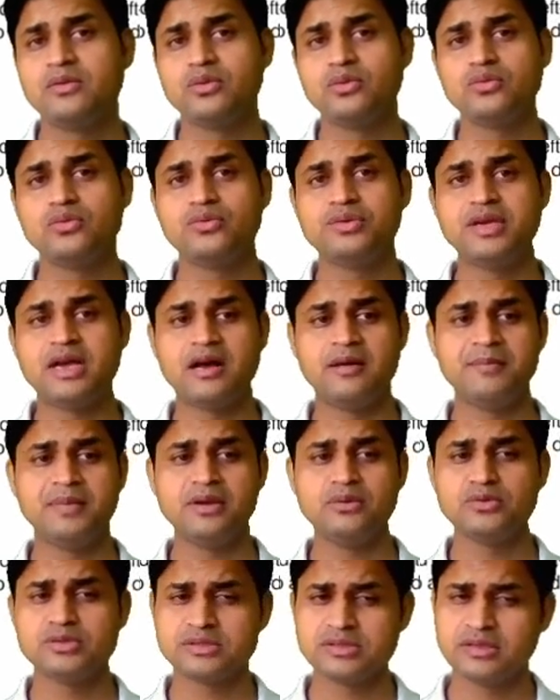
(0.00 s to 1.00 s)
तो यहाँ
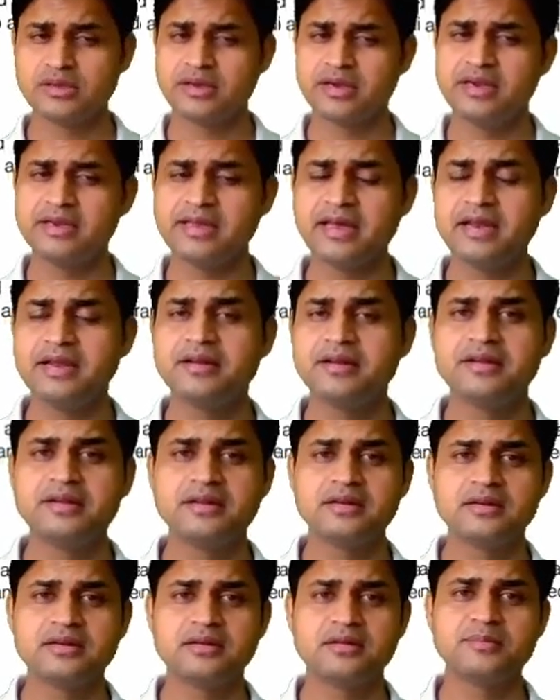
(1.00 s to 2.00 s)
पे उस करंट कैरिंग
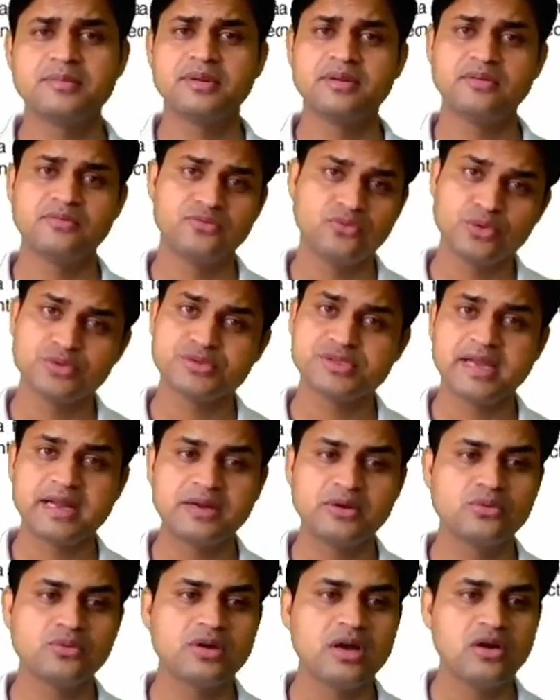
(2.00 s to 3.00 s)
कंडक्टर पर फोर्स
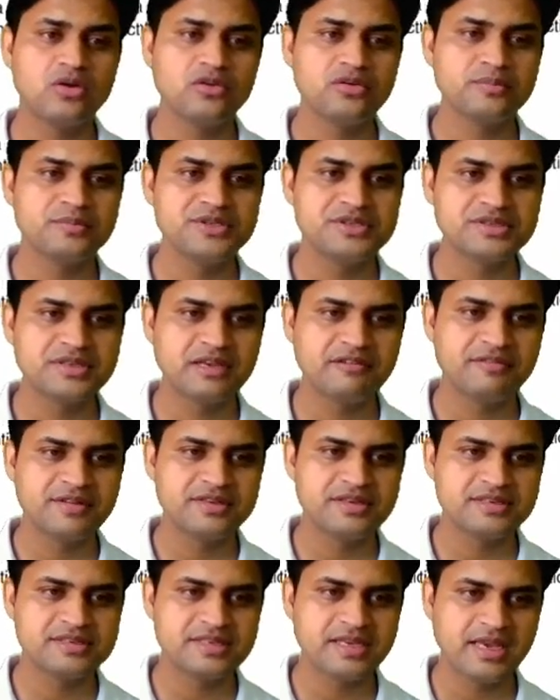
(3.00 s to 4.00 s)
एक्ट होगा और जिसकी
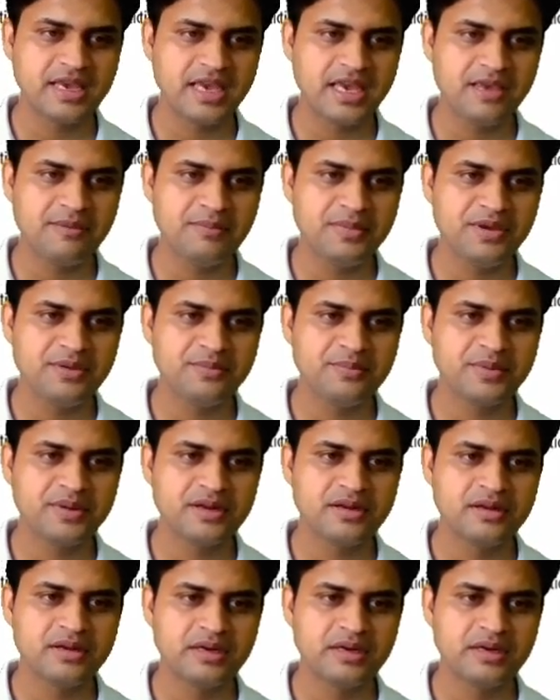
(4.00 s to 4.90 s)
वजह से ए बी पर